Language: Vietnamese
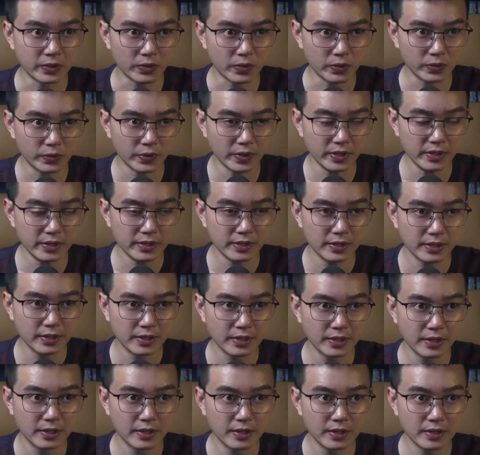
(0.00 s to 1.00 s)
của Thúy
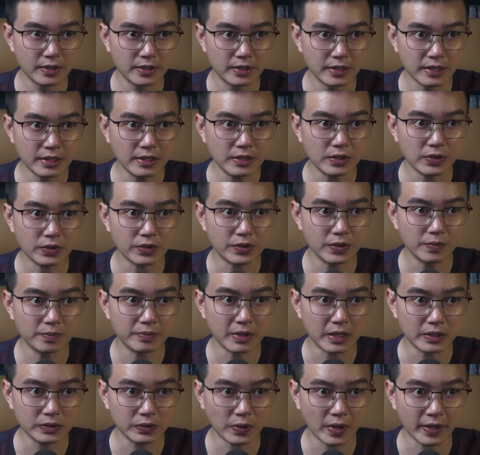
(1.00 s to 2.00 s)
khiến cho chúng
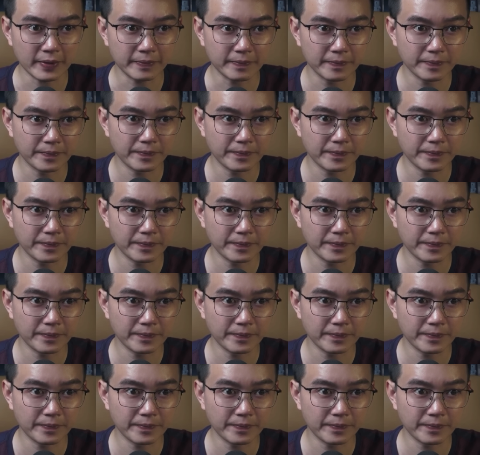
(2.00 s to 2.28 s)
mở toang.